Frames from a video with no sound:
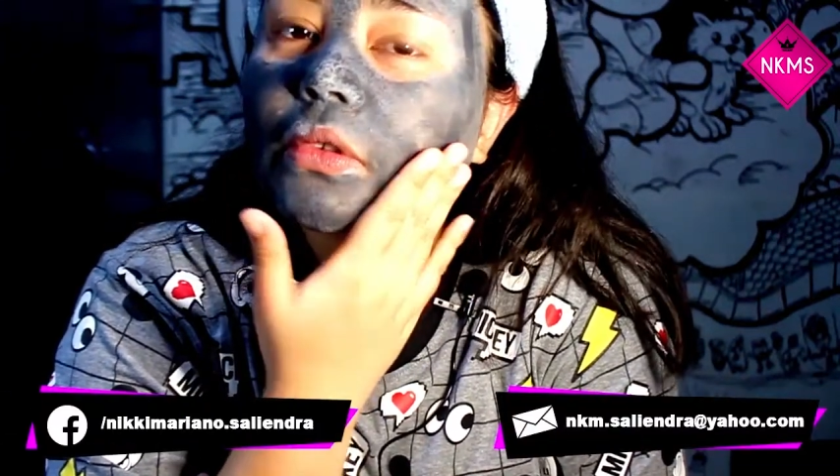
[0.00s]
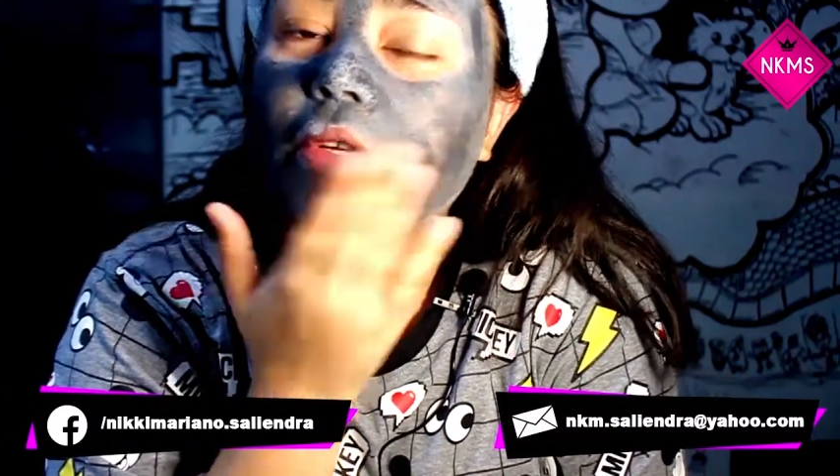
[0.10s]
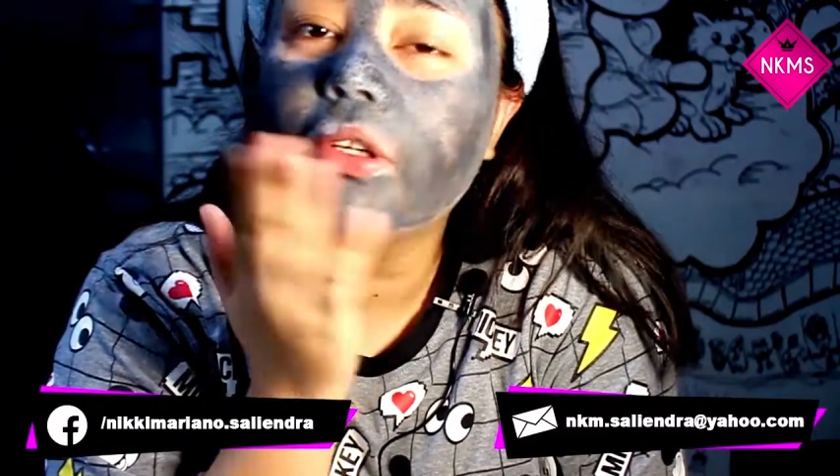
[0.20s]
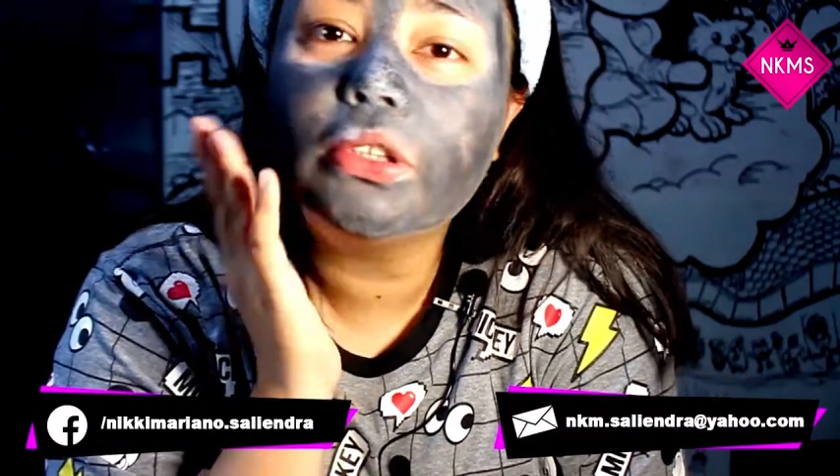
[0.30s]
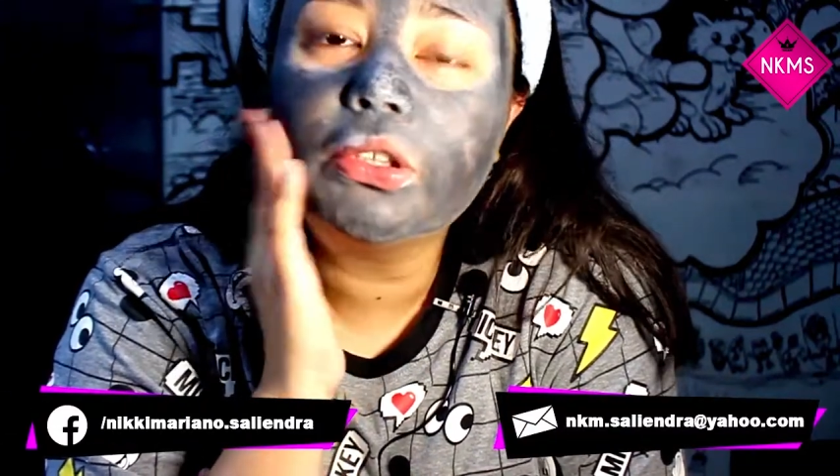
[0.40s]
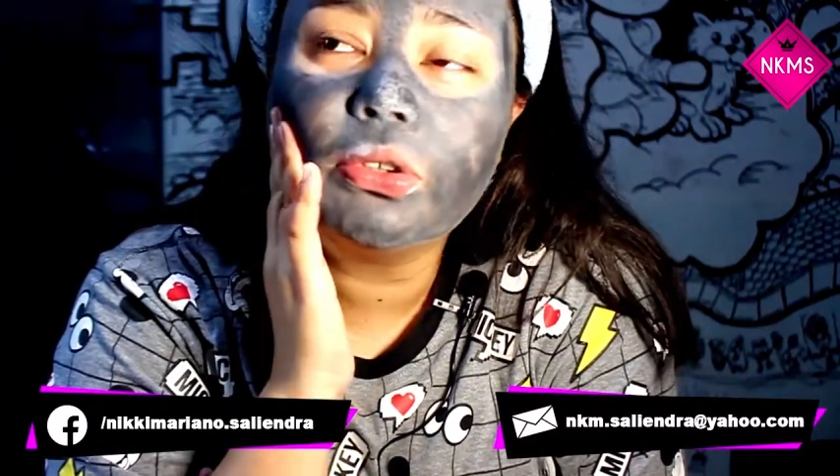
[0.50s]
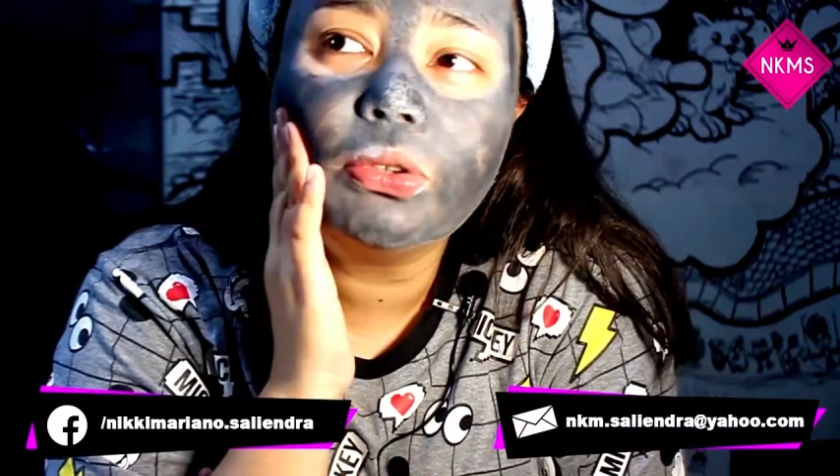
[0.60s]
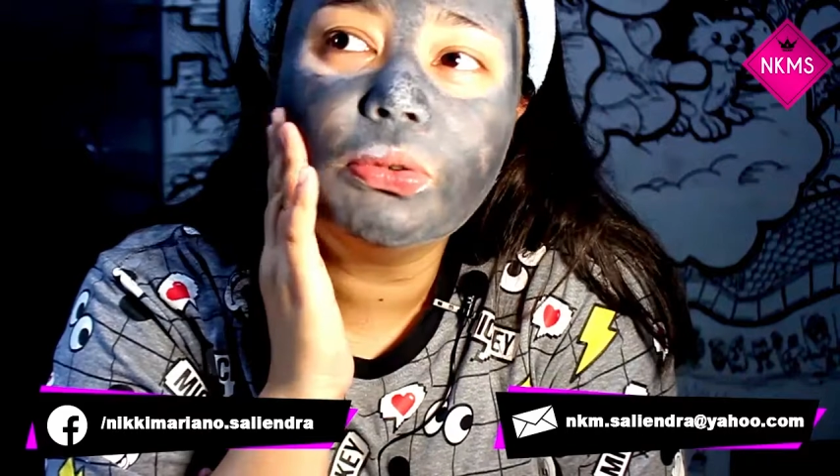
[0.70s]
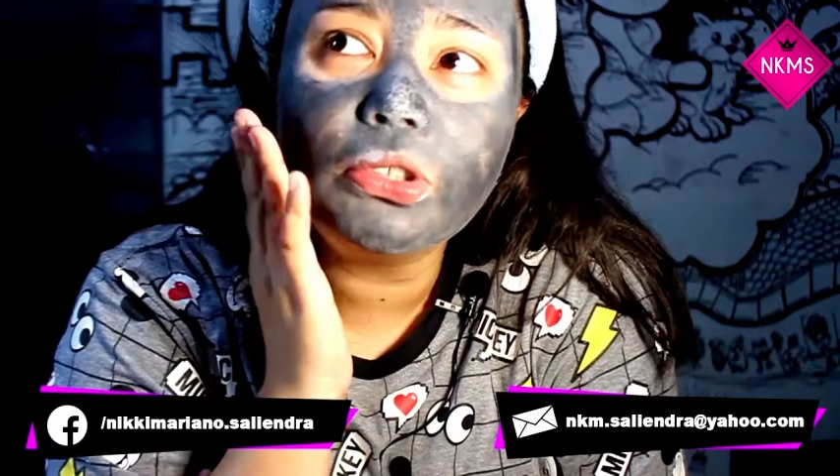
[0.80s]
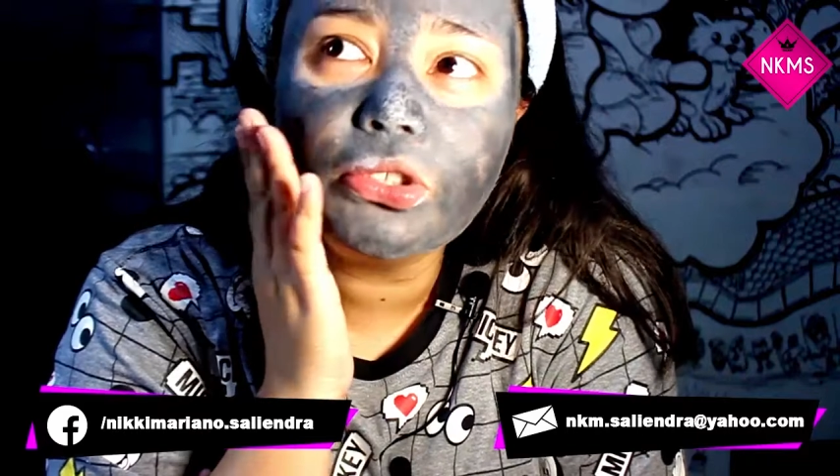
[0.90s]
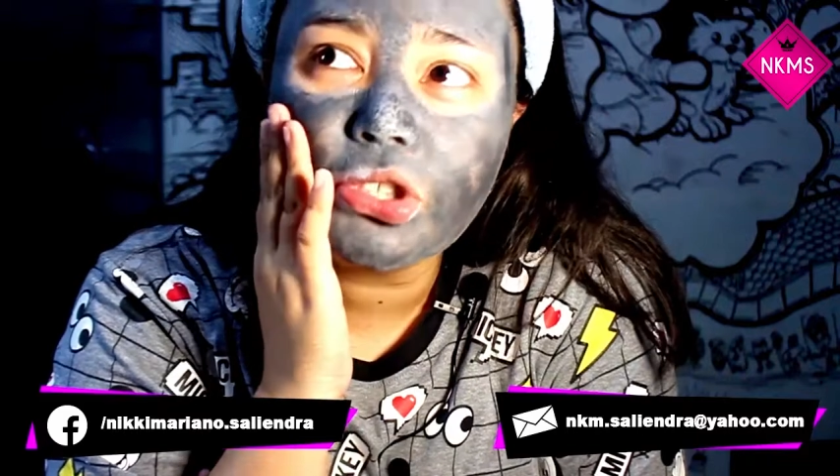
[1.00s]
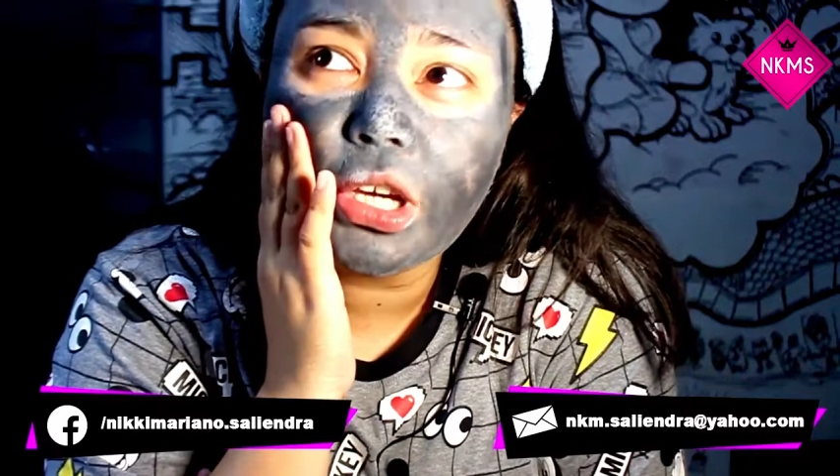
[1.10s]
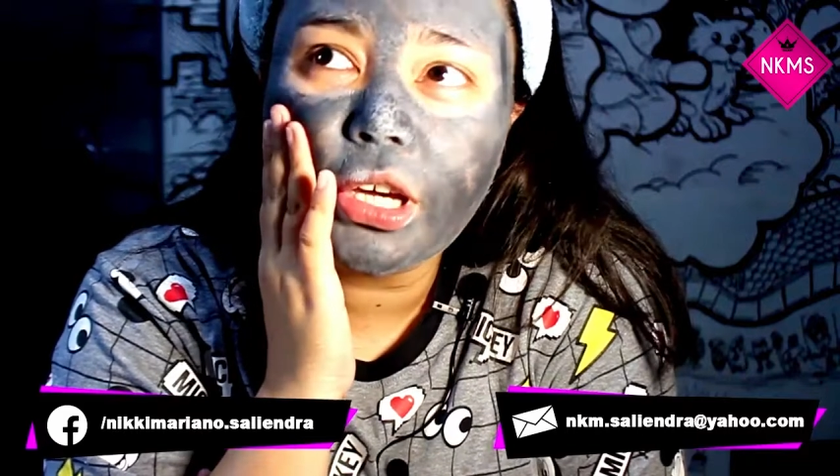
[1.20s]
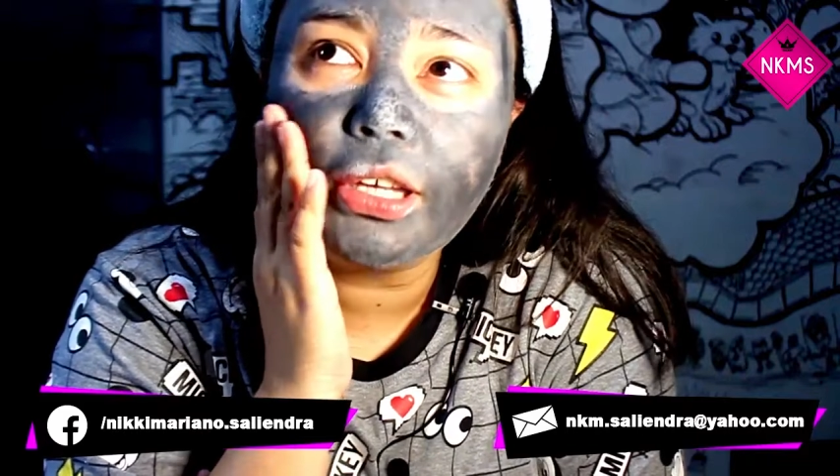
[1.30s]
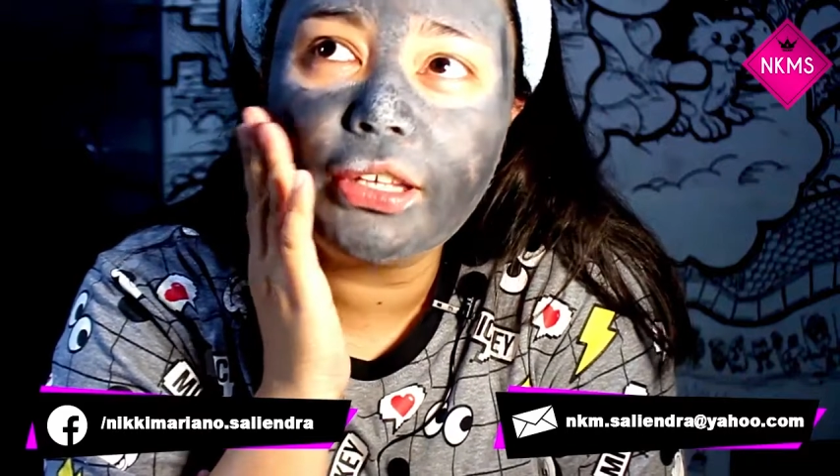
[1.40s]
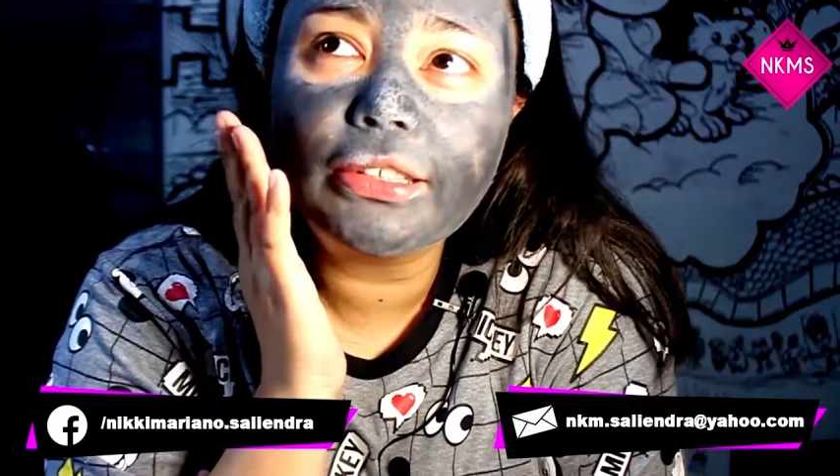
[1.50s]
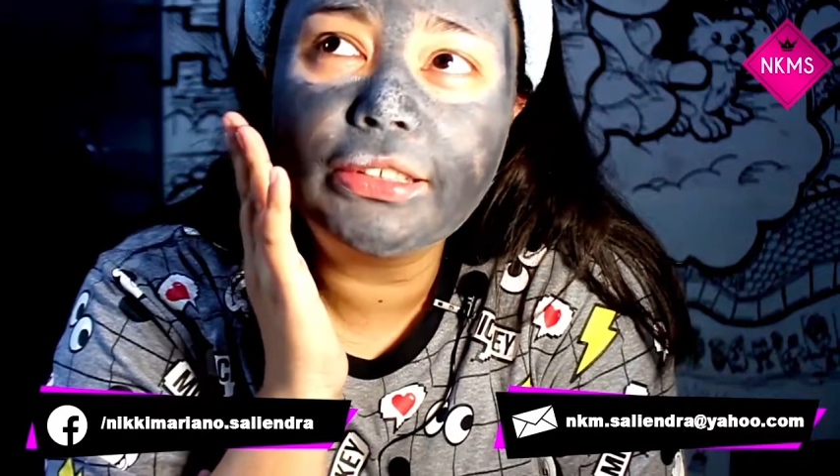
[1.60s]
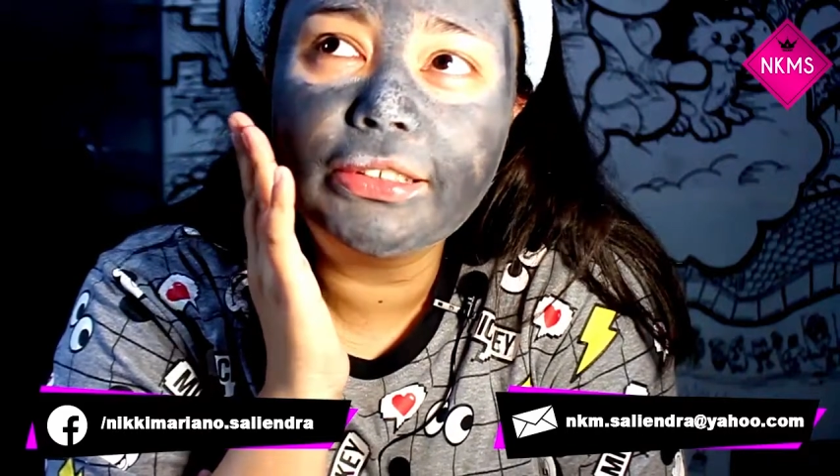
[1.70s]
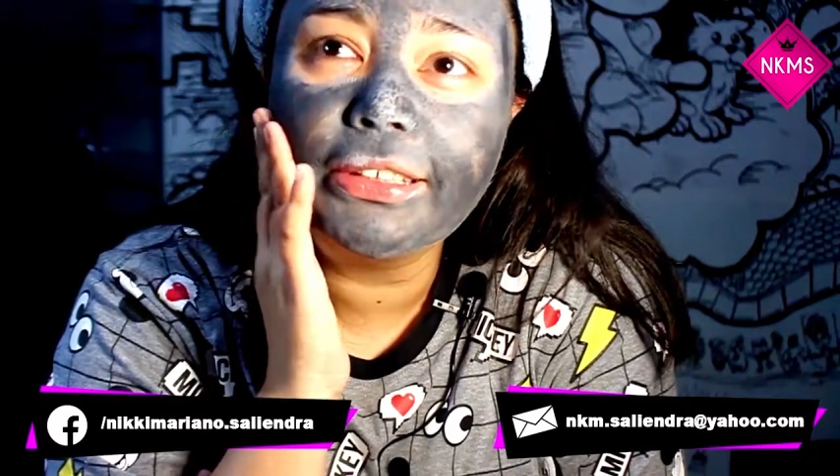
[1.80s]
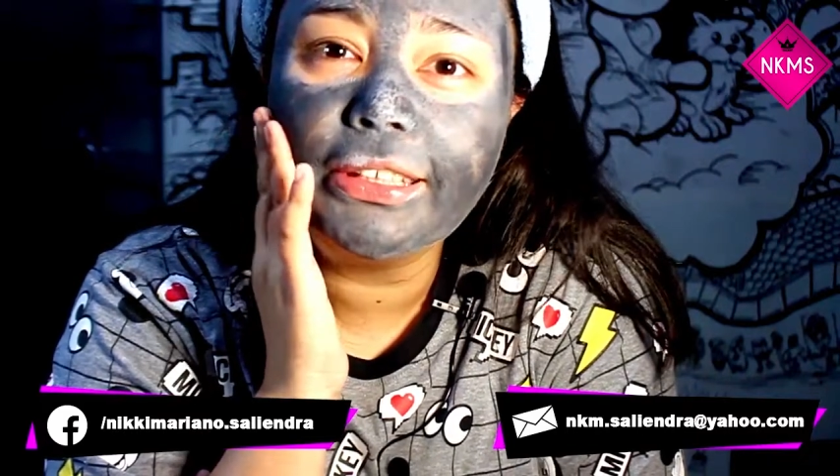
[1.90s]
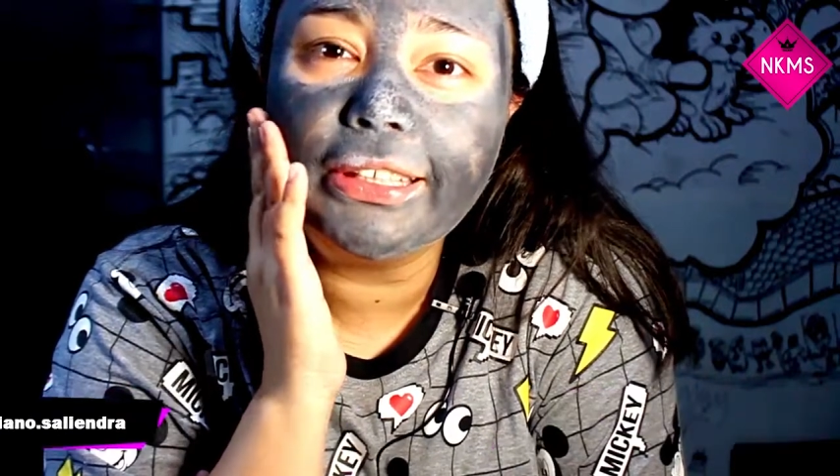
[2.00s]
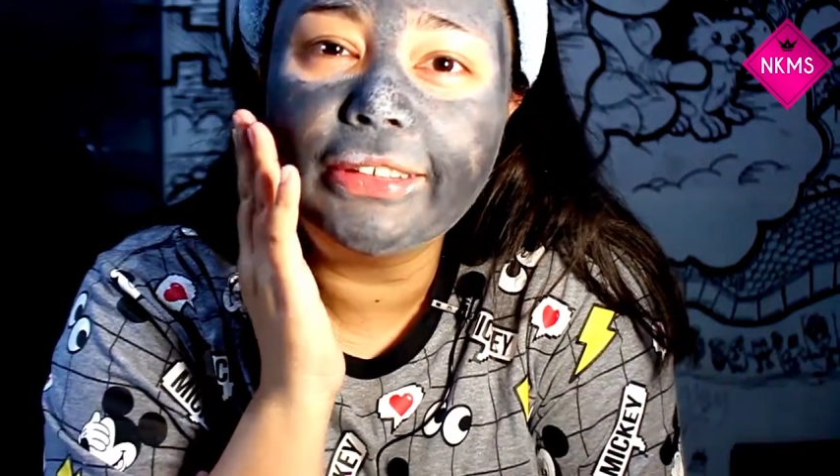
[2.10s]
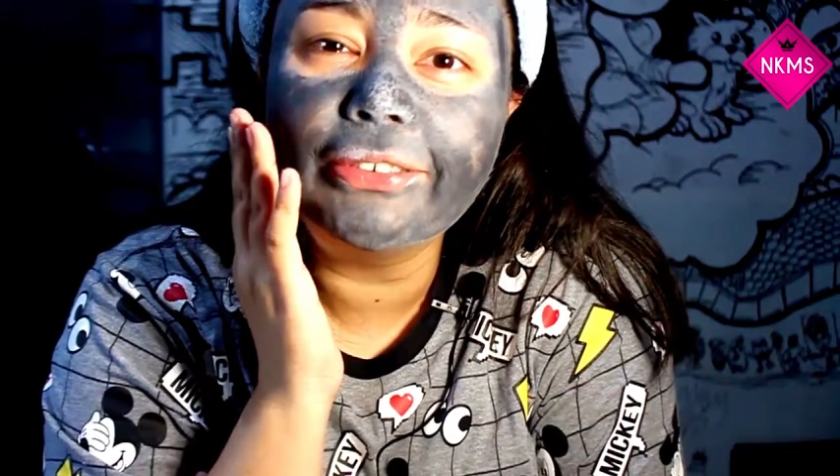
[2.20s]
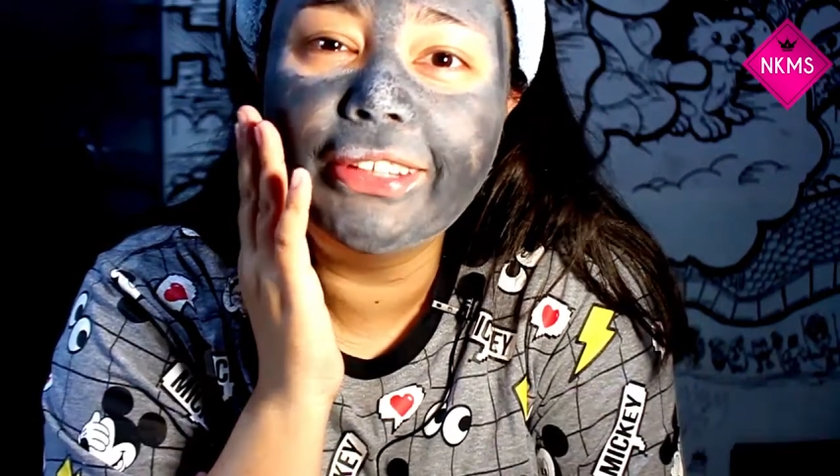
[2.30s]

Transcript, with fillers: Ngayon natuyo na siya. Ang hirap